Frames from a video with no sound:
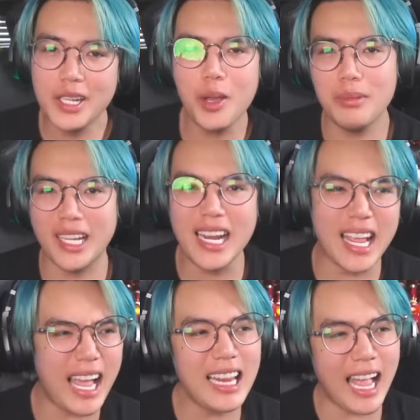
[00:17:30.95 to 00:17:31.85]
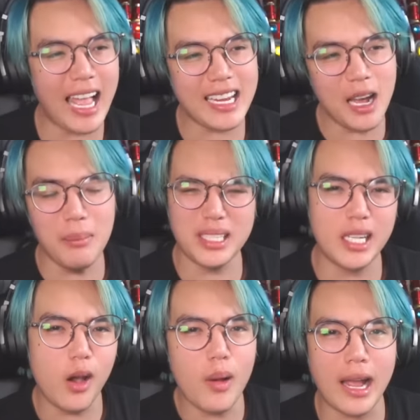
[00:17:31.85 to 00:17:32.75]
nói chung là cái này khá là hay đó Mình
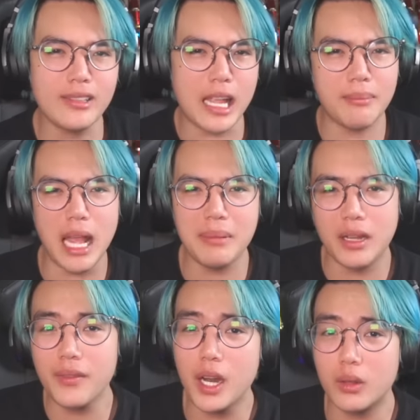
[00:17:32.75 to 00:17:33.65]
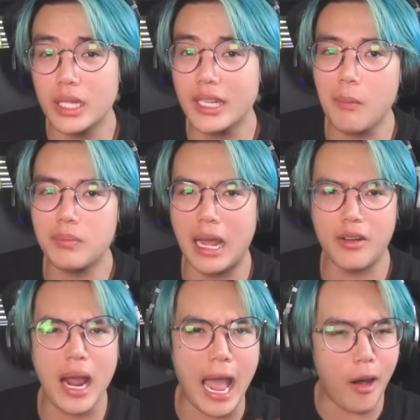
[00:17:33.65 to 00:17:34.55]
sẽ cố gắng tìm thêm những cái video TikTok nào
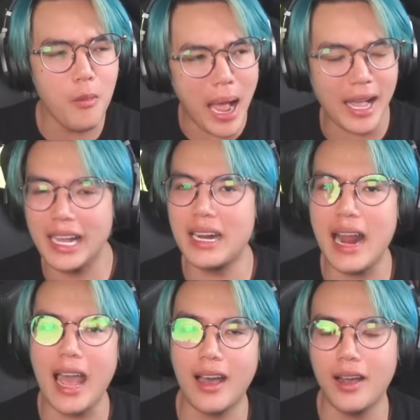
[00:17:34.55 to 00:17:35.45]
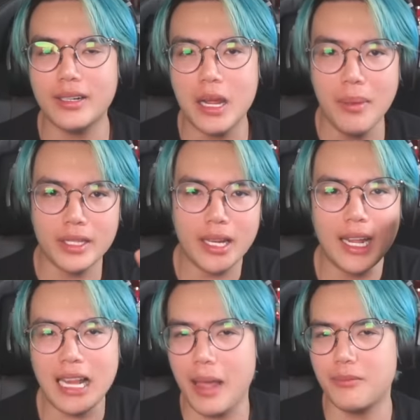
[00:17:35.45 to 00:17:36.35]
nó ảo ma Canada hơn Để mình có
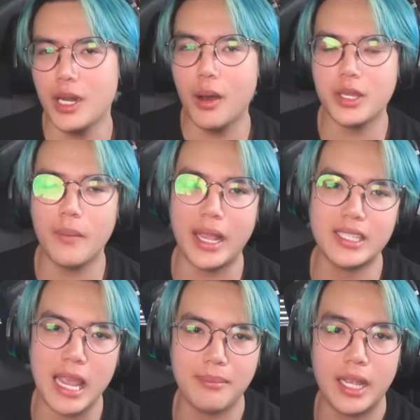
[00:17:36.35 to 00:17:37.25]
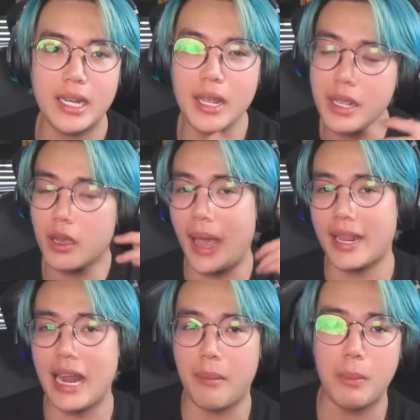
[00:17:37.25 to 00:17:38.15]
thể làm video cho bạn xem Thì nếu như các
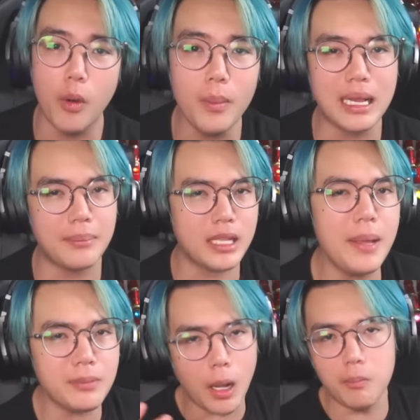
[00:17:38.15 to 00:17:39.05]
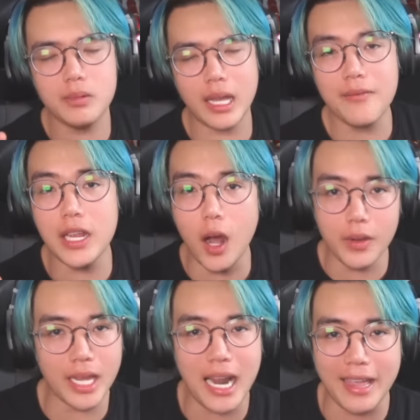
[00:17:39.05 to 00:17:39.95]
bạn nào mà muốn mình làm tiếp tục cái video
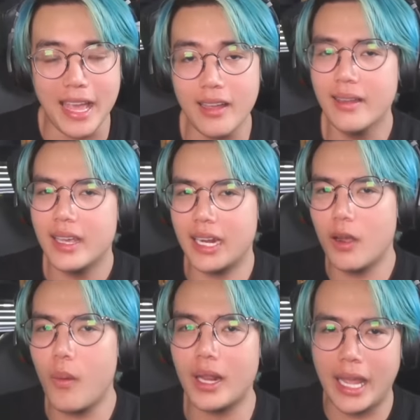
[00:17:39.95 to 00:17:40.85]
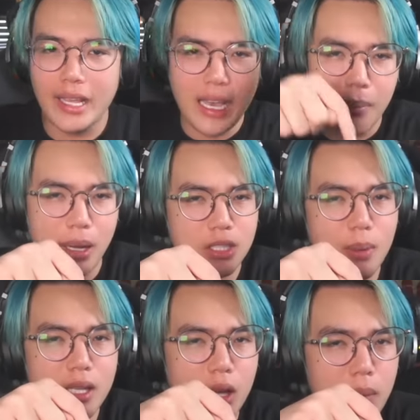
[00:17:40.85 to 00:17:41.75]
như thế này á Thì đừng quên hãy comment xuống
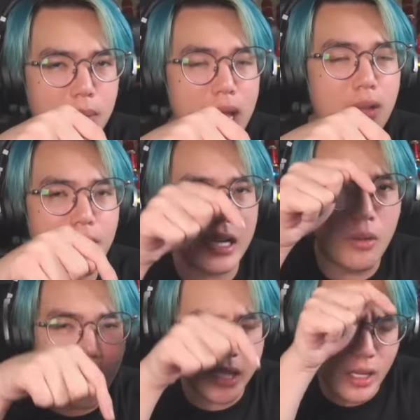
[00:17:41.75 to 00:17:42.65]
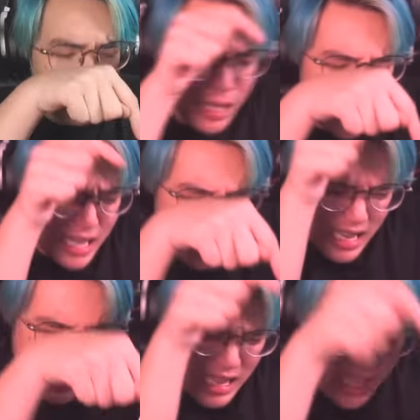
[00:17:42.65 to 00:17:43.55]
bên dưới cho mình biết Và đừng quên nhấn nút like like
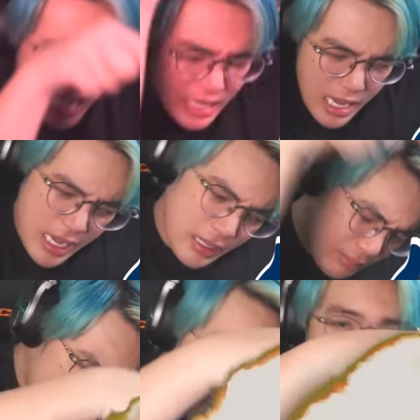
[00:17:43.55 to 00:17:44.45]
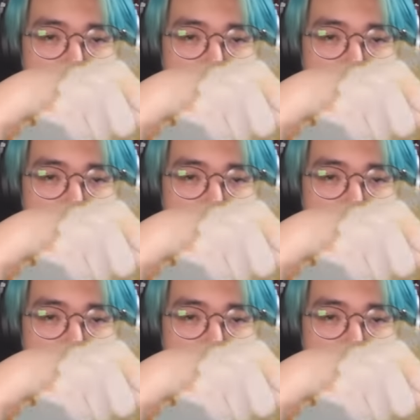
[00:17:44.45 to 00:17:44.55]
like like like like ừ